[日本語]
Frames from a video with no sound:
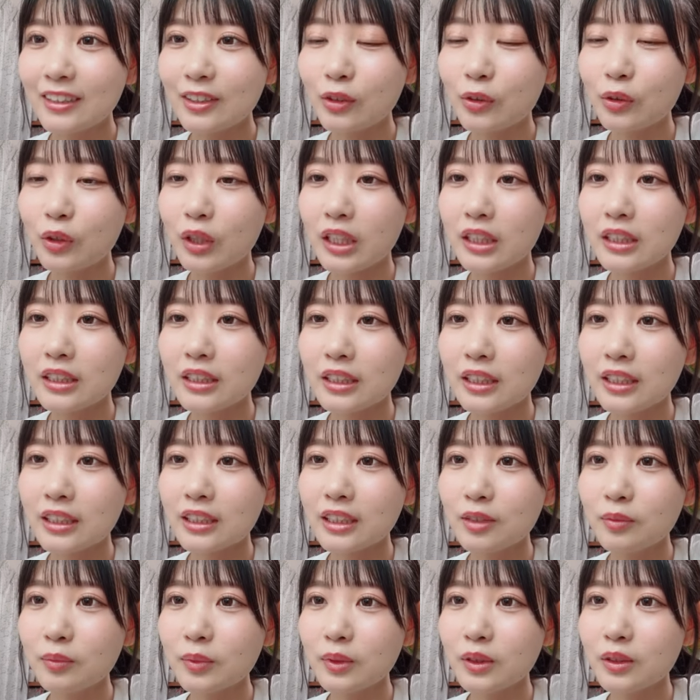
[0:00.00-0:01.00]
そう8
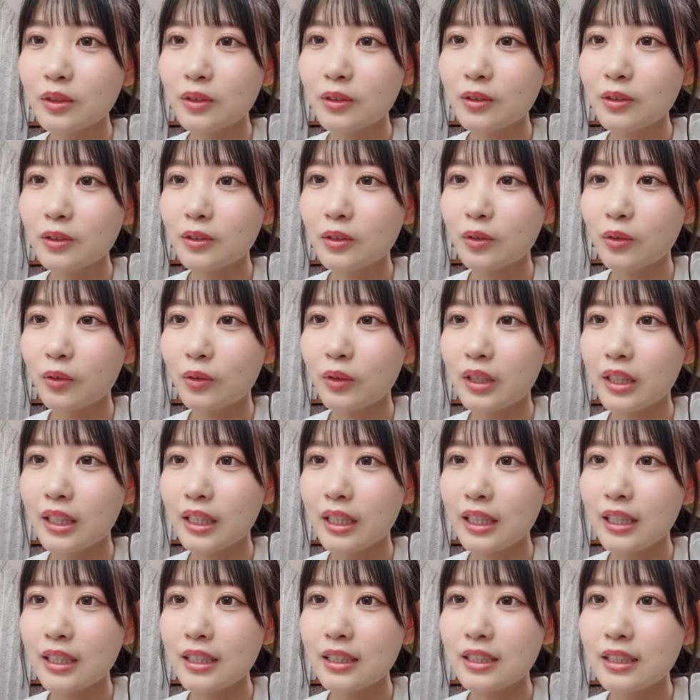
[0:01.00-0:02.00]
月もそろそろ折り
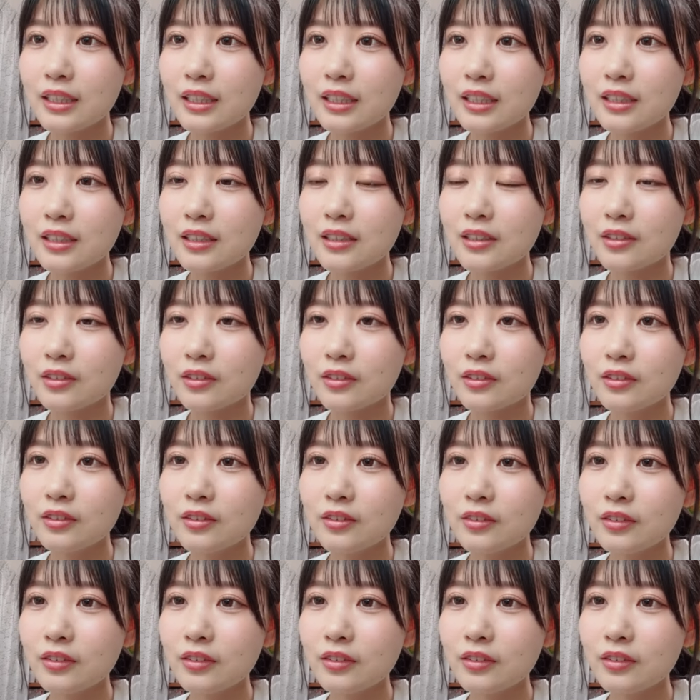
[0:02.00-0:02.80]
返しですよ